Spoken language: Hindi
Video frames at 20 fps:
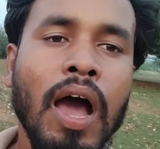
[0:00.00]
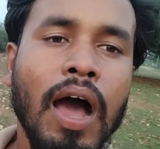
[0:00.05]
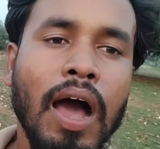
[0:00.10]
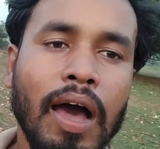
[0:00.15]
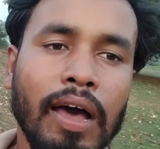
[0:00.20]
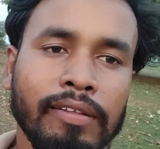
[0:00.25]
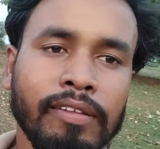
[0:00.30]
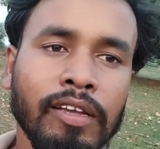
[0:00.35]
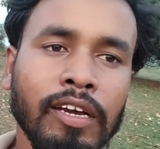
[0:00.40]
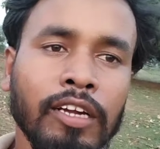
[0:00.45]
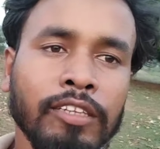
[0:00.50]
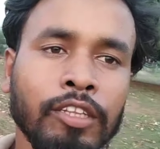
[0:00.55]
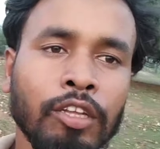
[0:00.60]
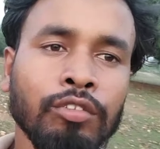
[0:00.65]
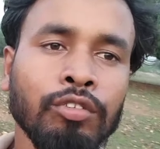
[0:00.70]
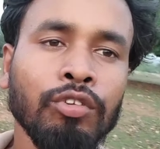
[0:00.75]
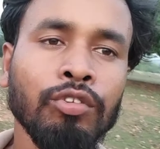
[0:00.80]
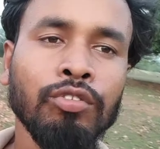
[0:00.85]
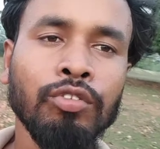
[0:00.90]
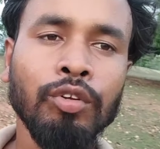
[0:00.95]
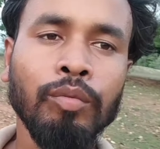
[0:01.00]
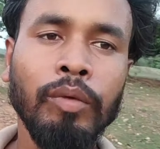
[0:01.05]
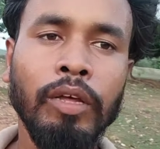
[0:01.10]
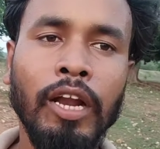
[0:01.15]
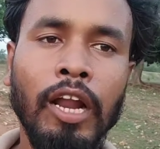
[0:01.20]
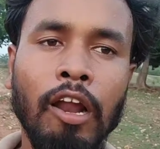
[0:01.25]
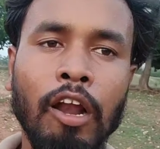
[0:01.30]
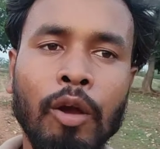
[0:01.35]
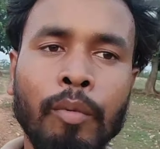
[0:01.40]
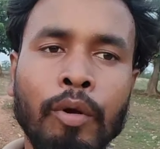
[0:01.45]
आशा करता हूँ दोस्तों
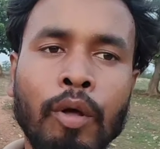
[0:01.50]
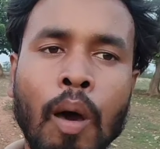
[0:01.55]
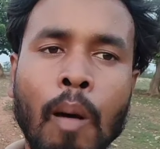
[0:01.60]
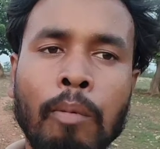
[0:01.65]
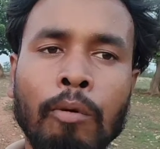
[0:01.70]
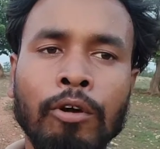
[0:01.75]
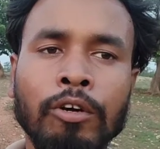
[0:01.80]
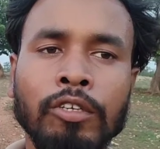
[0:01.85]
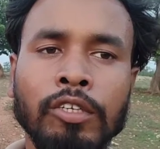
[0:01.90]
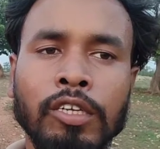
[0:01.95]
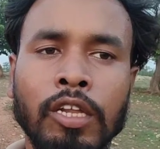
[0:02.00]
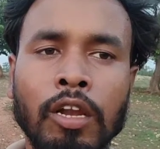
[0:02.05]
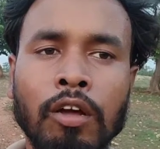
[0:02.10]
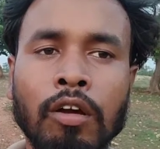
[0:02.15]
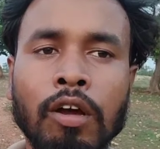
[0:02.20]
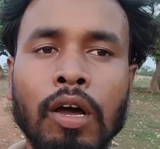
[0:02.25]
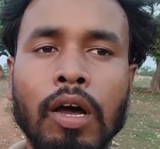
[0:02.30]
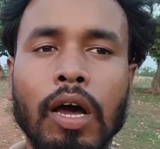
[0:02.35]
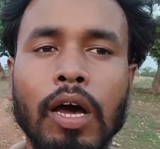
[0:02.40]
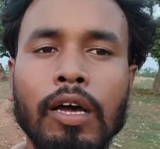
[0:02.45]
मेरा वाला वीडियो आप लोग को अच्छा लगा